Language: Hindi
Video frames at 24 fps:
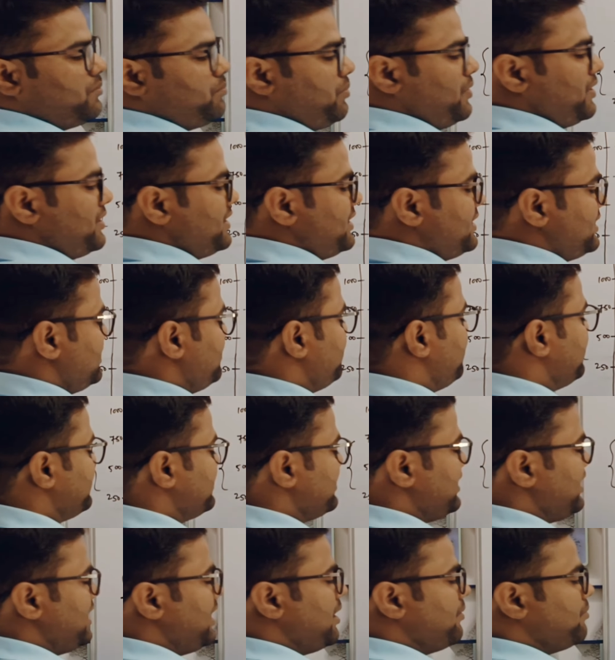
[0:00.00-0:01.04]
चूंकि पॉजिटिव
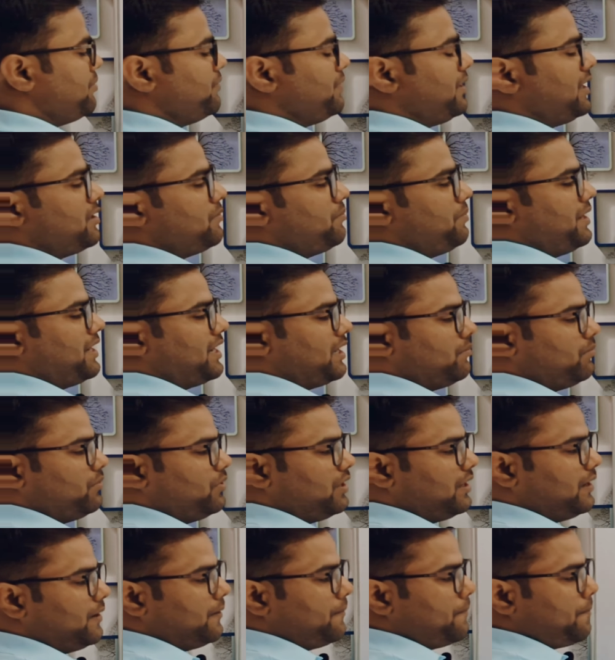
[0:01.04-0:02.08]
है इसलिए अपवर्ड
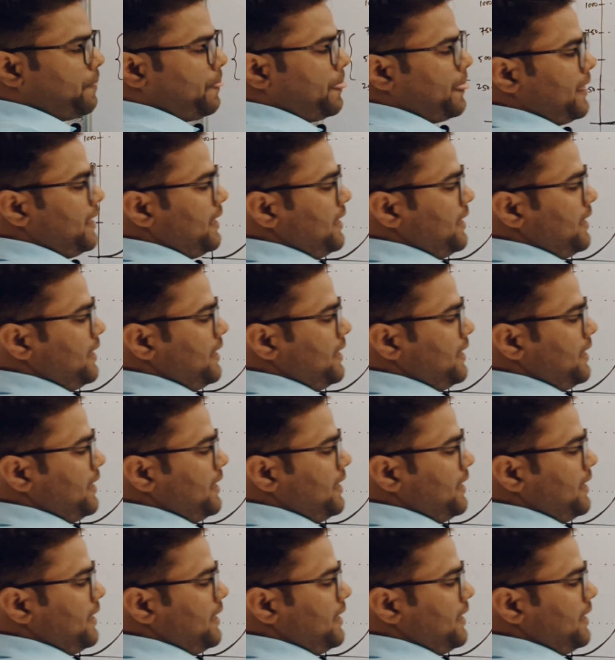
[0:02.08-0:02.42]
पैराबोला